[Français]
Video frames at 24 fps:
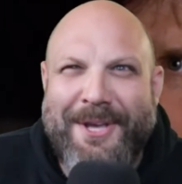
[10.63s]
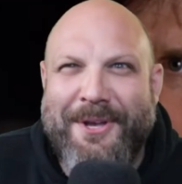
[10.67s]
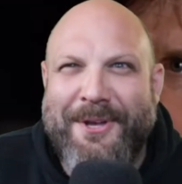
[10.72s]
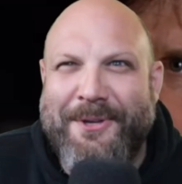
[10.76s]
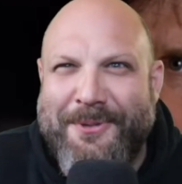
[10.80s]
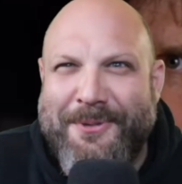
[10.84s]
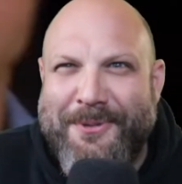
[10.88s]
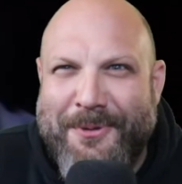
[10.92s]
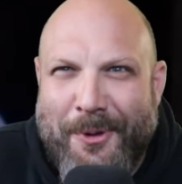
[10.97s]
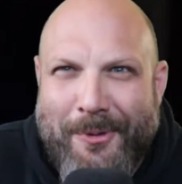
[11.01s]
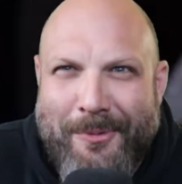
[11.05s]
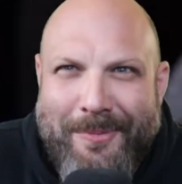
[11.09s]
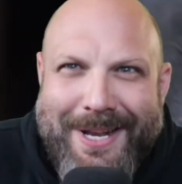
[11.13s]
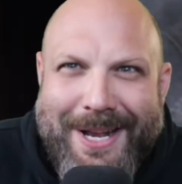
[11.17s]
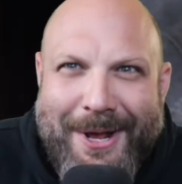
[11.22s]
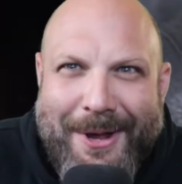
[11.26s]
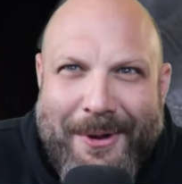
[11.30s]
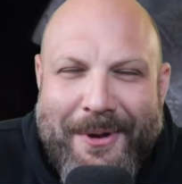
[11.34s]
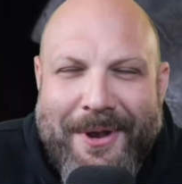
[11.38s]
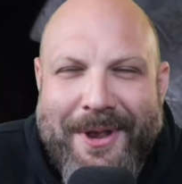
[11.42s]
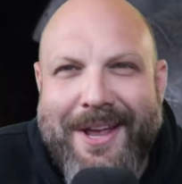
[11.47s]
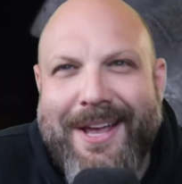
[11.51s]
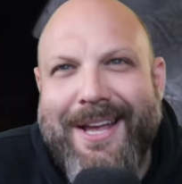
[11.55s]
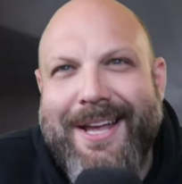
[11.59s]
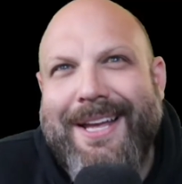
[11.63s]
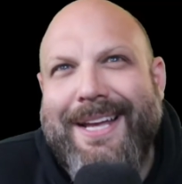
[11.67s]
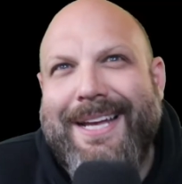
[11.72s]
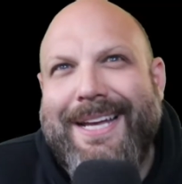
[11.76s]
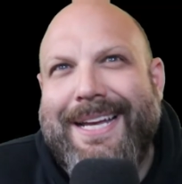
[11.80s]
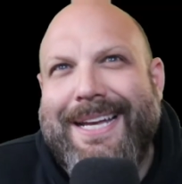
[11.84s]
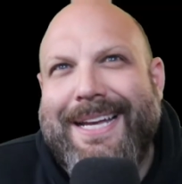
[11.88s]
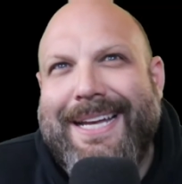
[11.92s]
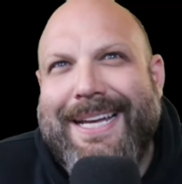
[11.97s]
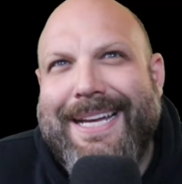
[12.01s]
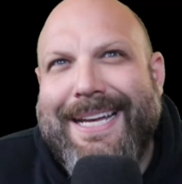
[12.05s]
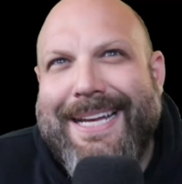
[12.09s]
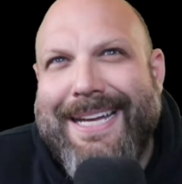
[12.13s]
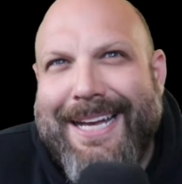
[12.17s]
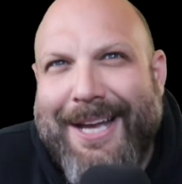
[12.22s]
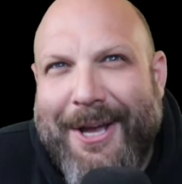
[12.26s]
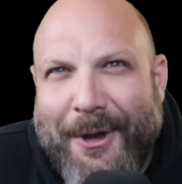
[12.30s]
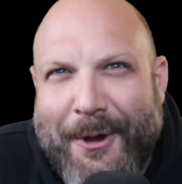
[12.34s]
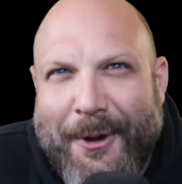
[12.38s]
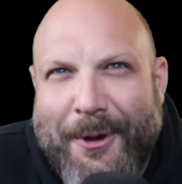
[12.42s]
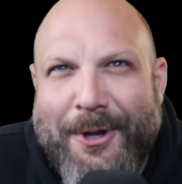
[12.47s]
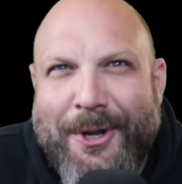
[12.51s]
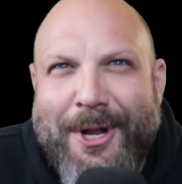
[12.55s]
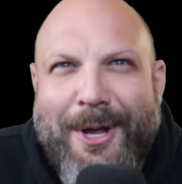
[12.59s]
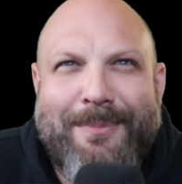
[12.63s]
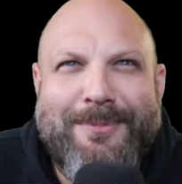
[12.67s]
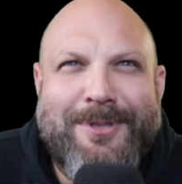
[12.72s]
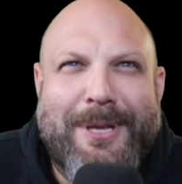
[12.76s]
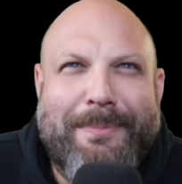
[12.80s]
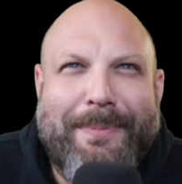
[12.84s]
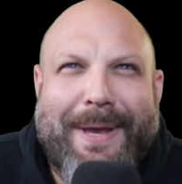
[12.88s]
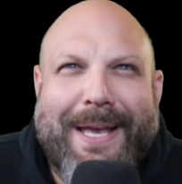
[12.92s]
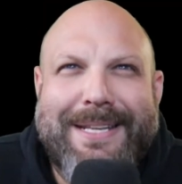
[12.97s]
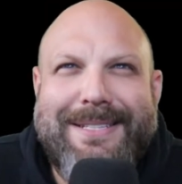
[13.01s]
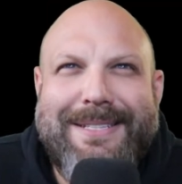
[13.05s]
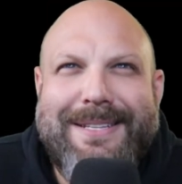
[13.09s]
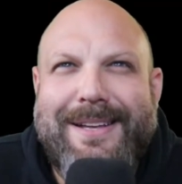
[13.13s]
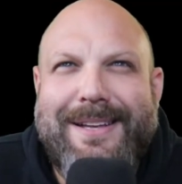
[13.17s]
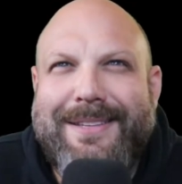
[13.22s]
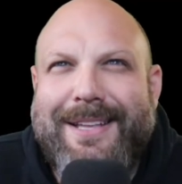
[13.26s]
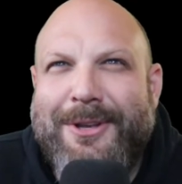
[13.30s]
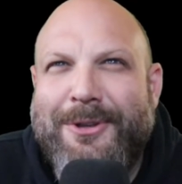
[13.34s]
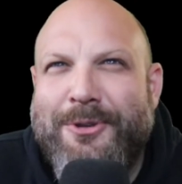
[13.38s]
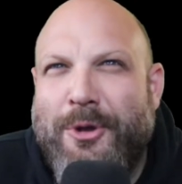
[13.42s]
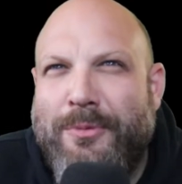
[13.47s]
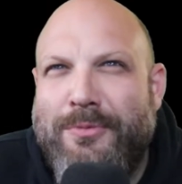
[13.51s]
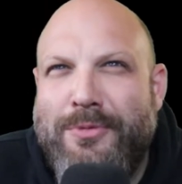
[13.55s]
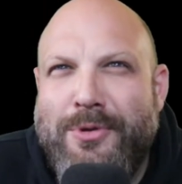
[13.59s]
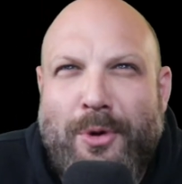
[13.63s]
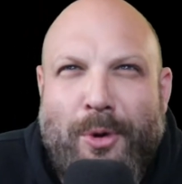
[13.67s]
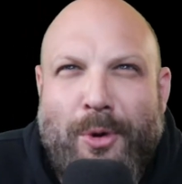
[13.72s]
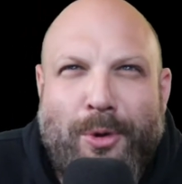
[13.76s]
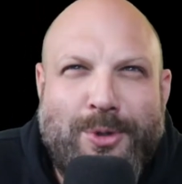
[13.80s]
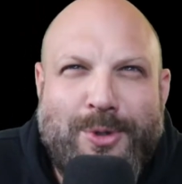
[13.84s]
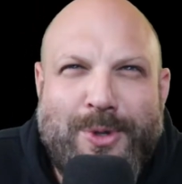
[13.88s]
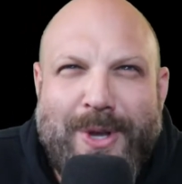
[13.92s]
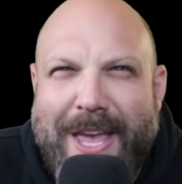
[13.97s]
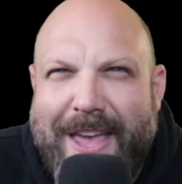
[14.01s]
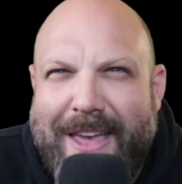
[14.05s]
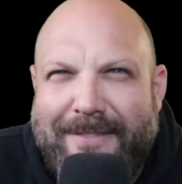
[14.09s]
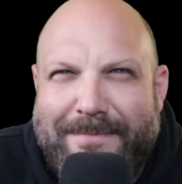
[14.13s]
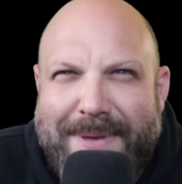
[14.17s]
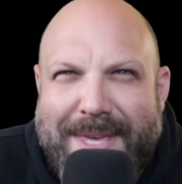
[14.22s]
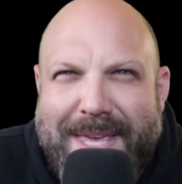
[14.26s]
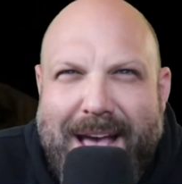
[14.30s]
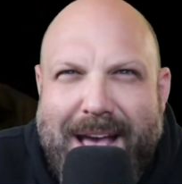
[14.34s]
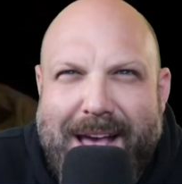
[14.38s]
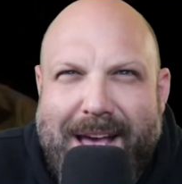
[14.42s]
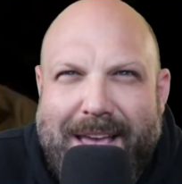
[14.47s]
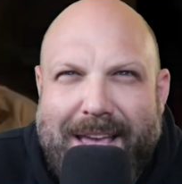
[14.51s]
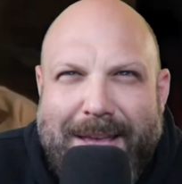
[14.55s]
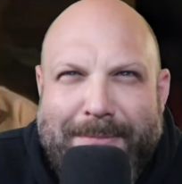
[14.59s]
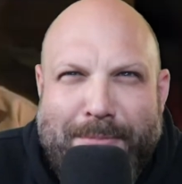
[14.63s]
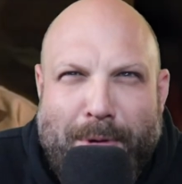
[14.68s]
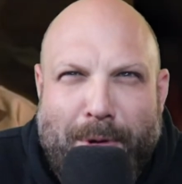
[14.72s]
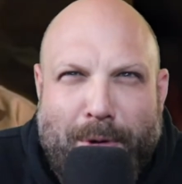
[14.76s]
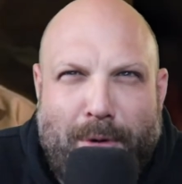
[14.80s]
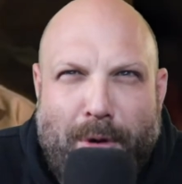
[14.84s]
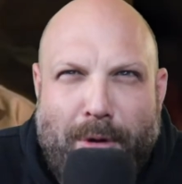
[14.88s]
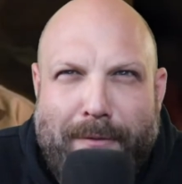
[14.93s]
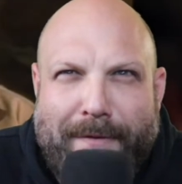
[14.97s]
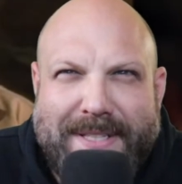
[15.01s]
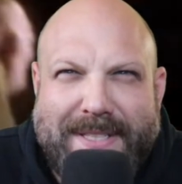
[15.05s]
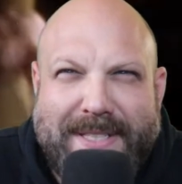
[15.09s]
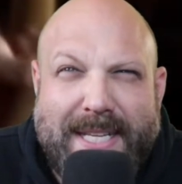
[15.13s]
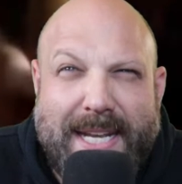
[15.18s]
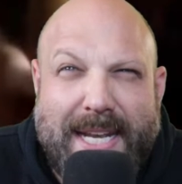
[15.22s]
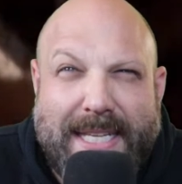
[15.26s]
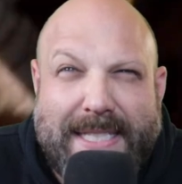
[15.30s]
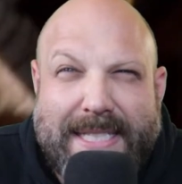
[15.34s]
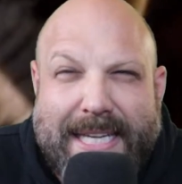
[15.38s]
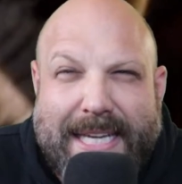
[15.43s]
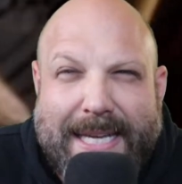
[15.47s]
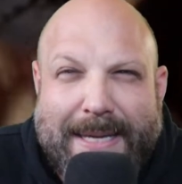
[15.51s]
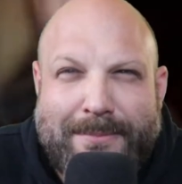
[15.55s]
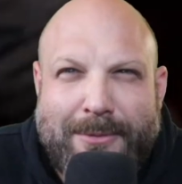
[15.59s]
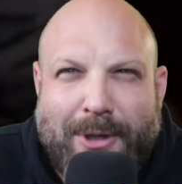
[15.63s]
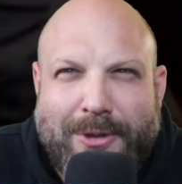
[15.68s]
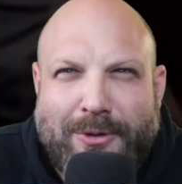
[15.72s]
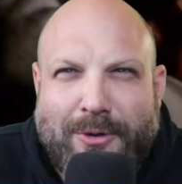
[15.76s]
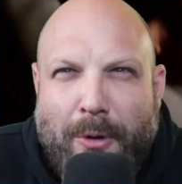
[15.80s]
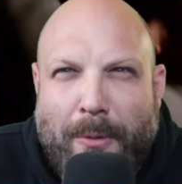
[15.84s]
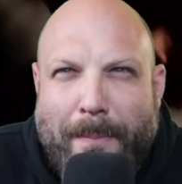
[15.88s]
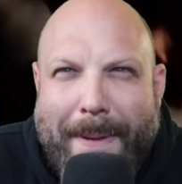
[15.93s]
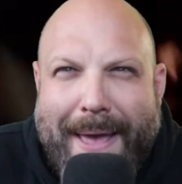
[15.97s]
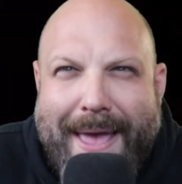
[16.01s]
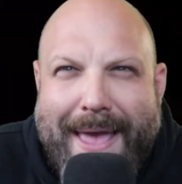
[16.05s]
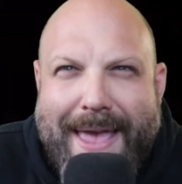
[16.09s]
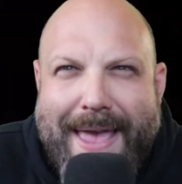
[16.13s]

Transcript: 2001. Un homme se présente dans un bureau du FBI pour confesser les crimes de son père,